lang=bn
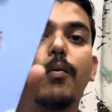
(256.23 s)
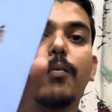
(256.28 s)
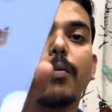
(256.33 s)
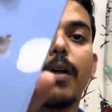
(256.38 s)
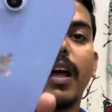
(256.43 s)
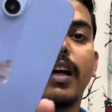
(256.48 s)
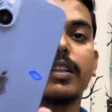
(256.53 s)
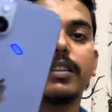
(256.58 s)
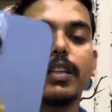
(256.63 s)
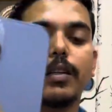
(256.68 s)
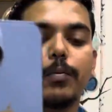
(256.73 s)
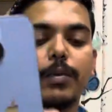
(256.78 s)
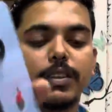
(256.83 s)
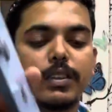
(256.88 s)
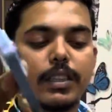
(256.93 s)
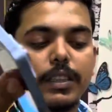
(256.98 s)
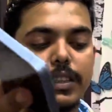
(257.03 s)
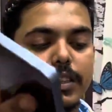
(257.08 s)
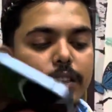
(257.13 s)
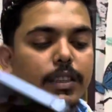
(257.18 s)
প্রাইস থাকবে
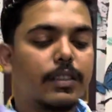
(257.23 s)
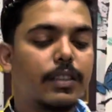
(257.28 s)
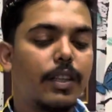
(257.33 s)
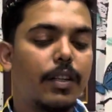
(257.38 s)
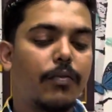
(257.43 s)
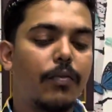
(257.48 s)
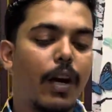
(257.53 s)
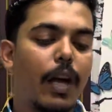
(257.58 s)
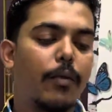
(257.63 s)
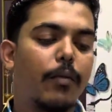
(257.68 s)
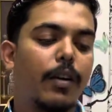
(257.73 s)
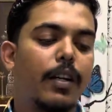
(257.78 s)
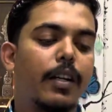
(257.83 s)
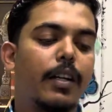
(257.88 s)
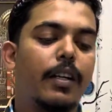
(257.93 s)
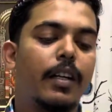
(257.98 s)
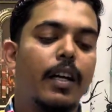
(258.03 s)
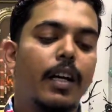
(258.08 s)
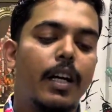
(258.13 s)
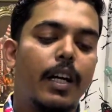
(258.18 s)
সিক্সটি থ্রি ফাইভ
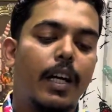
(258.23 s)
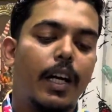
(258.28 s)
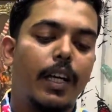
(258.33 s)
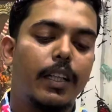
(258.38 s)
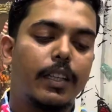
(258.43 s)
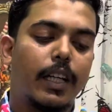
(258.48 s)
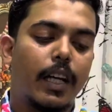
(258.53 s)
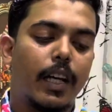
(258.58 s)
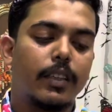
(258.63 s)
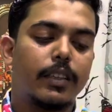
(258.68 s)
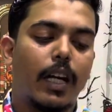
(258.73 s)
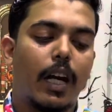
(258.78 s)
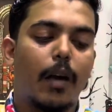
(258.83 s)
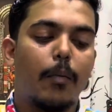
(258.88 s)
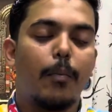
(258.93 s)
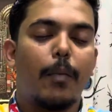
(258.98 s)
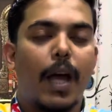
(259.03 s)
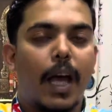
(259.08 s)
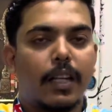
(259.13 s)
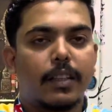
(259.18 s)
হান্ড্রেড এছাড়া যারা
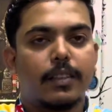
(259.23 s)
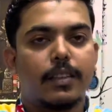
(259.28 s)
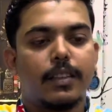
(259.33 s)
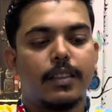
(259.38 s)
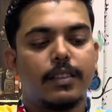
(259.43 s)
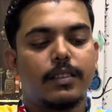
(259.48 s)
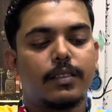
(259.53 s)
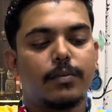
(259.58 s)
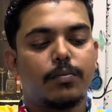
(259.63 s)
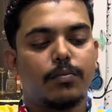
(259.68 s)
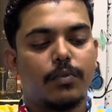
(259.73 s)
ম্যাক্স সিরিজ